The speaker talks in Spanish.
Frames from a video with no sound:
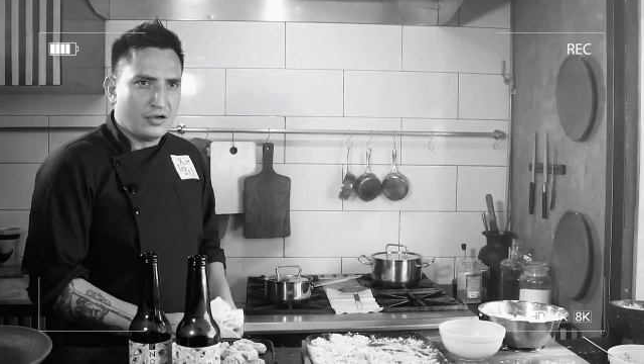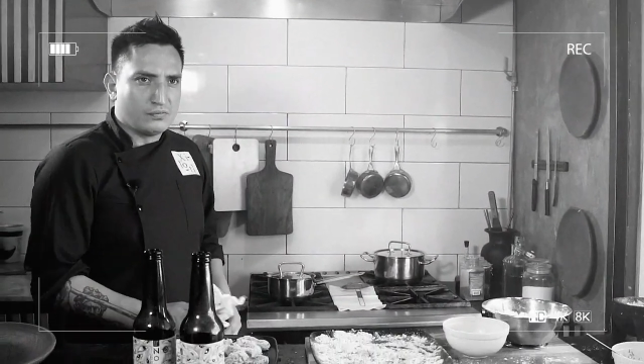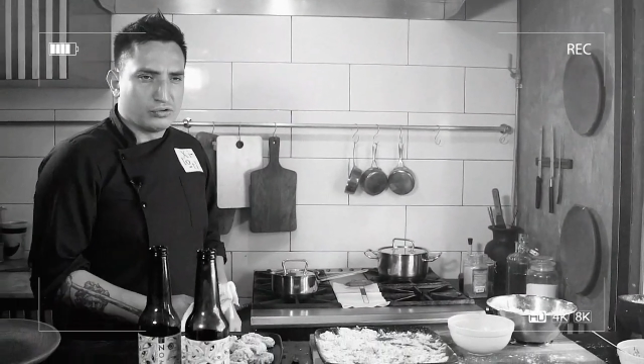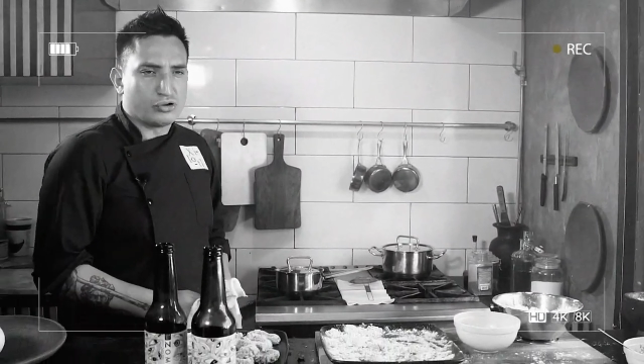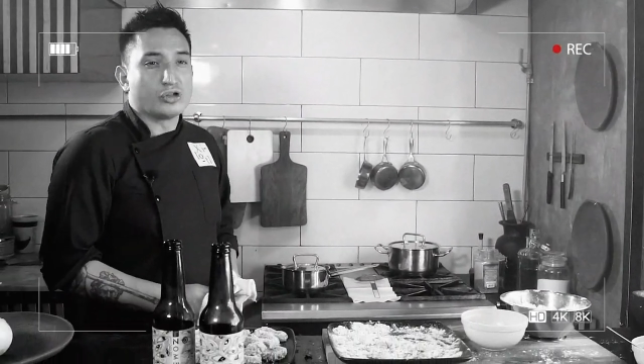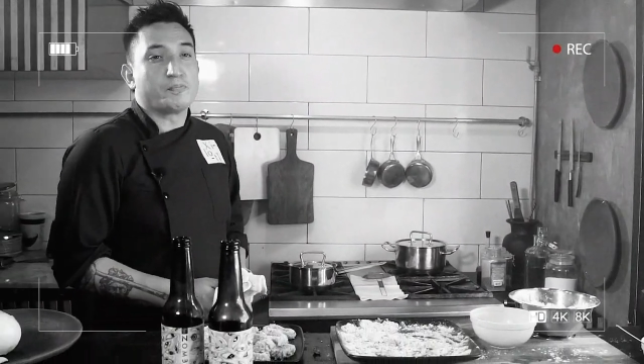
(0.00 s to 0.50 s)

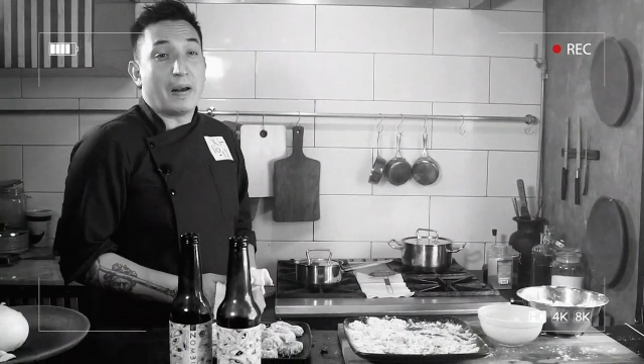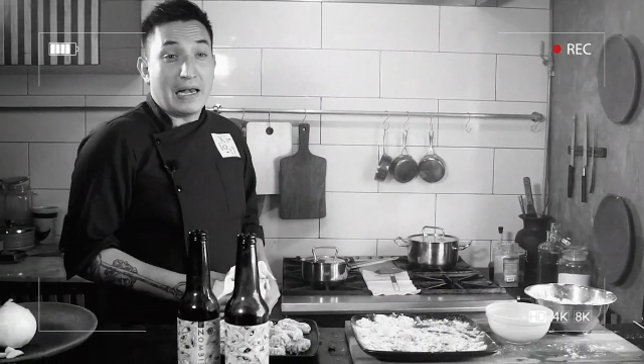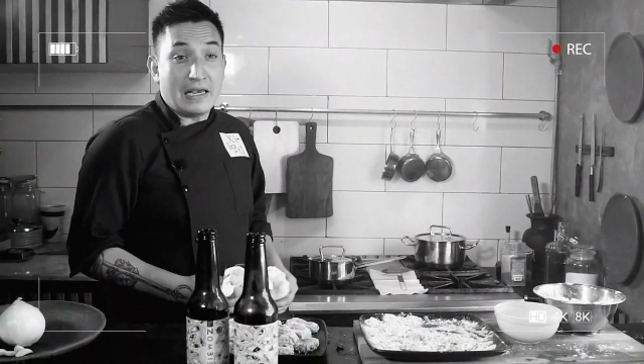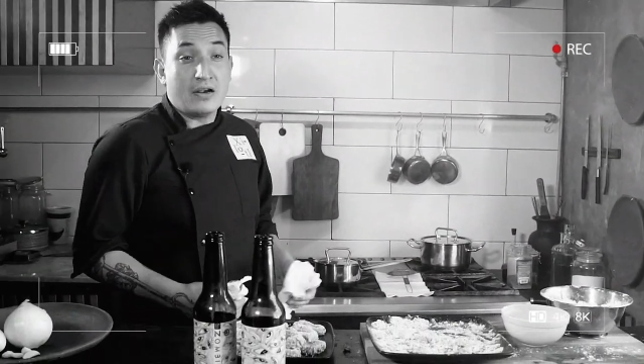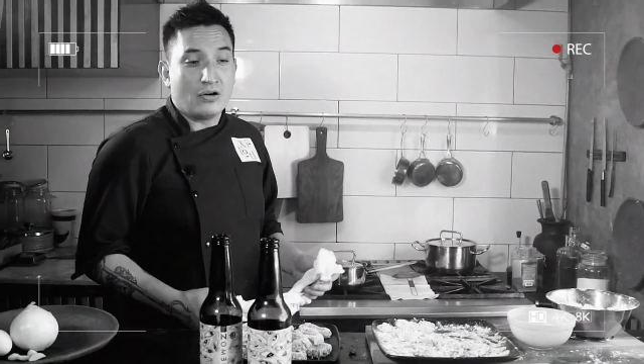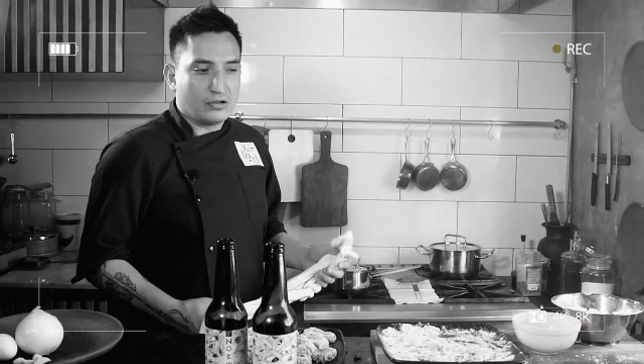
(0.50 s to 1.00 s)
pues, los
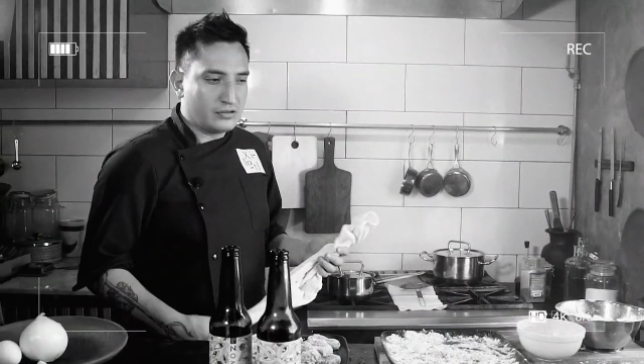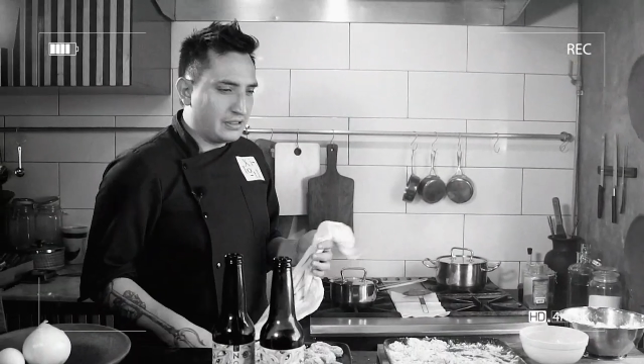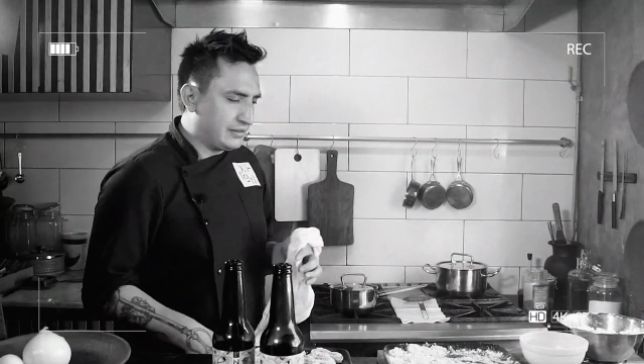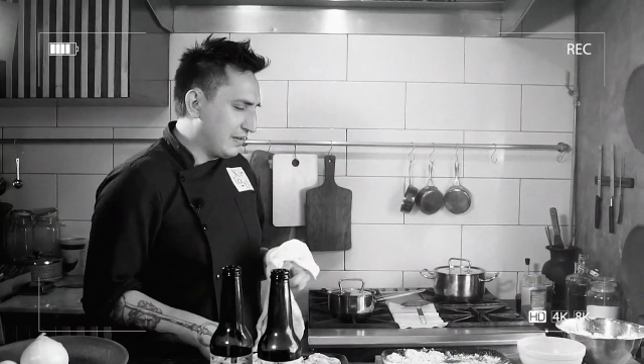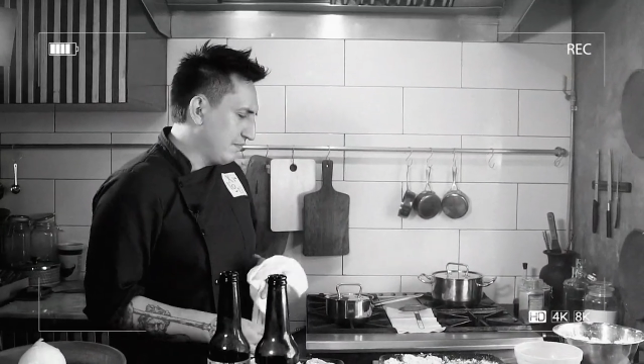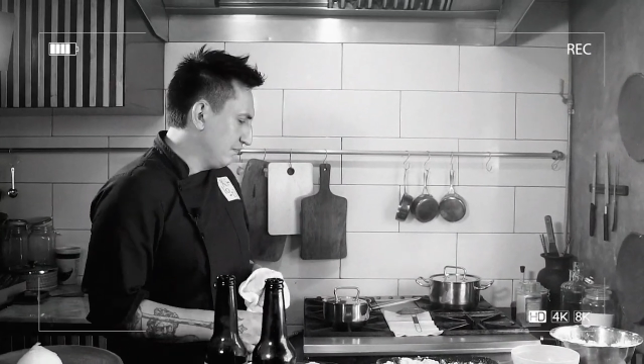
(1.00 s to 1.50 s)
peligros de
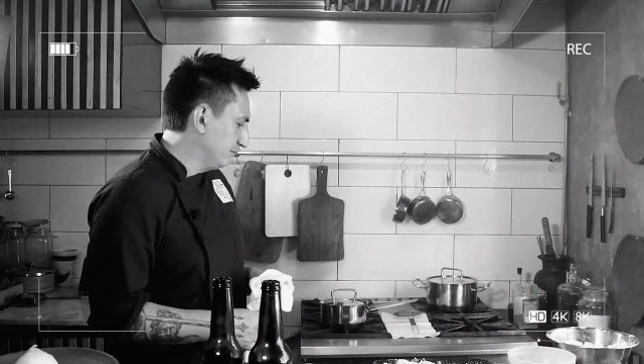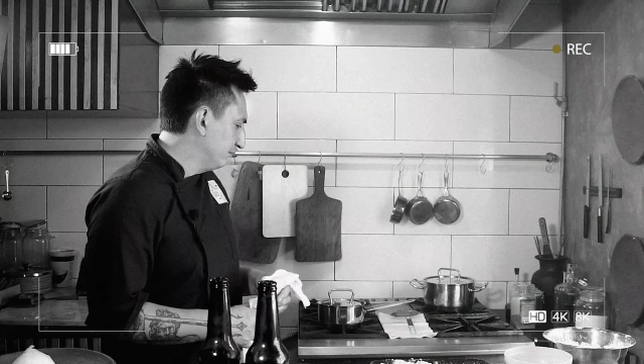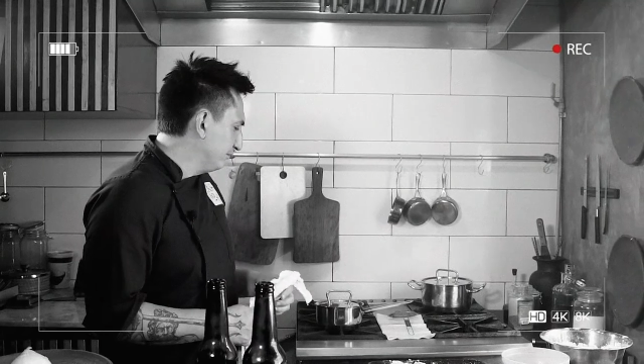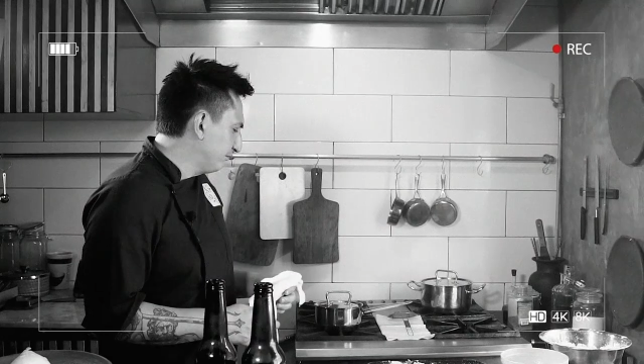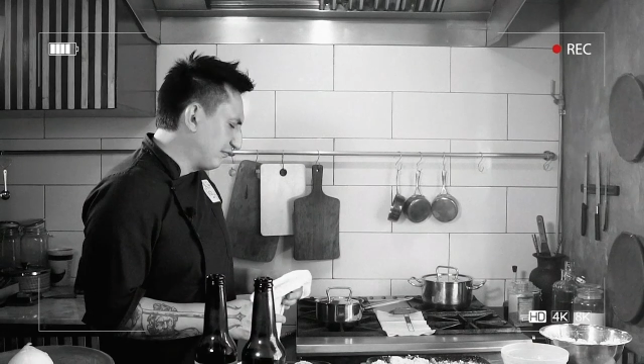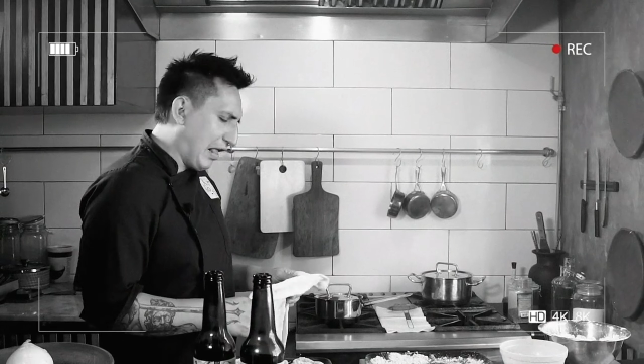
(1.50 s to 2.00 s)
esta
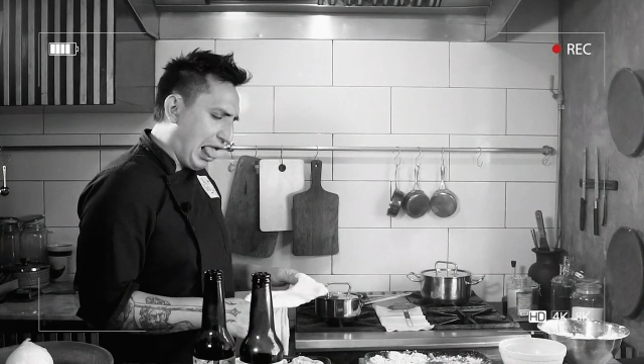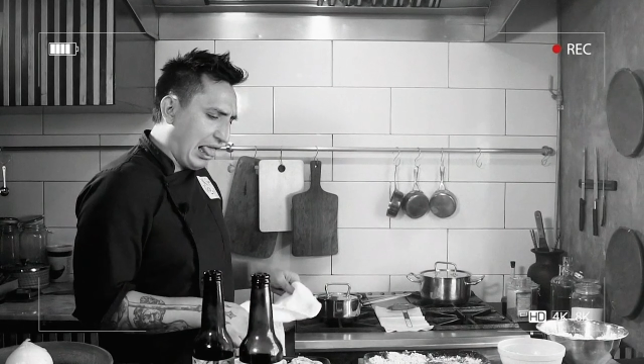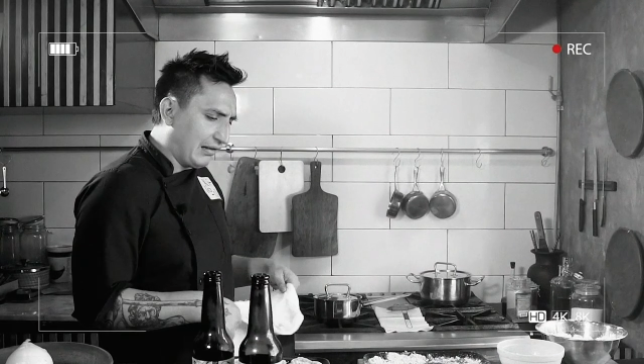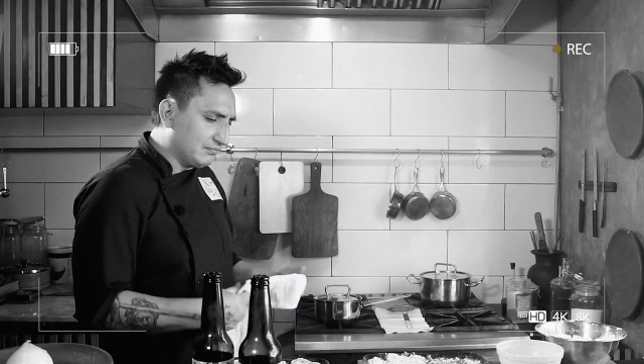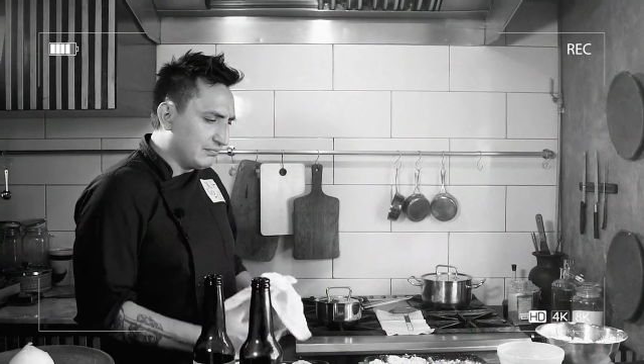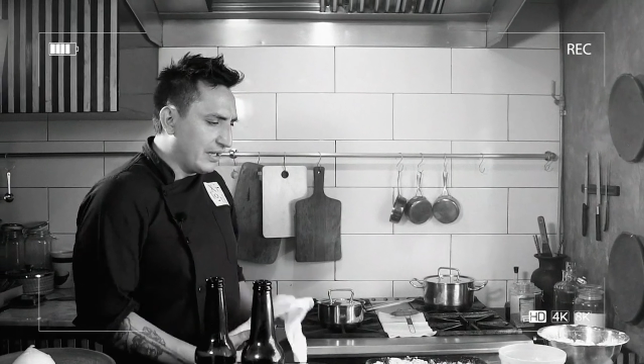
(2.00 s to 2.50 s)

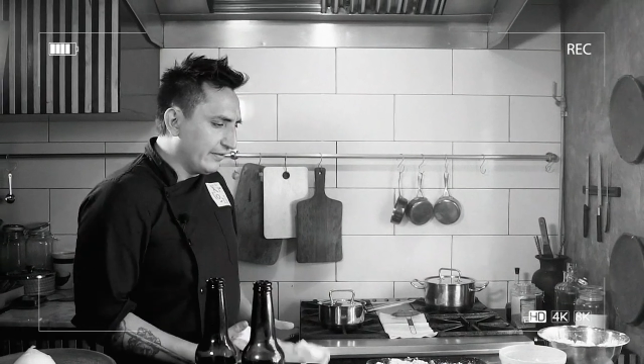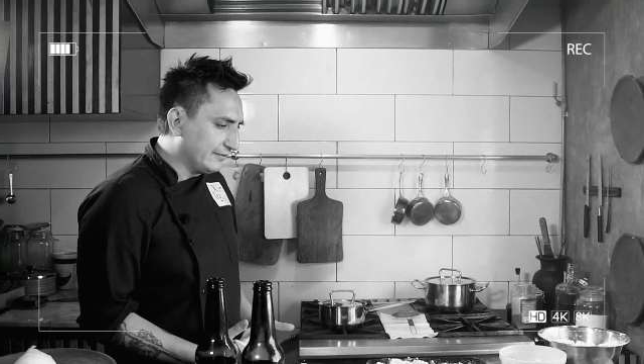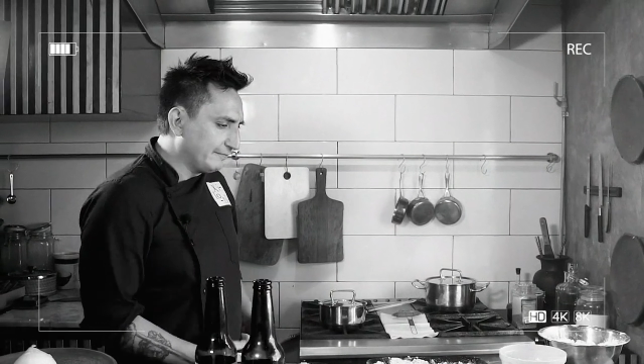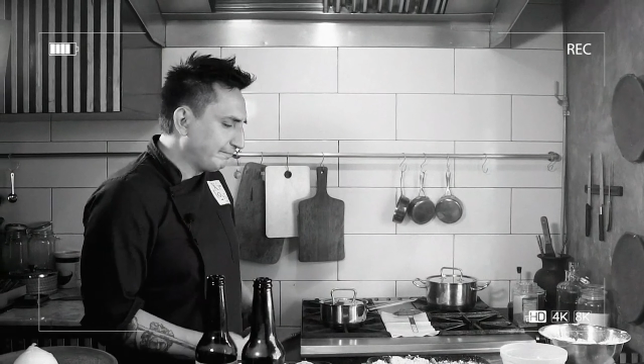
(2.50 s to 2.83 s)
Madre.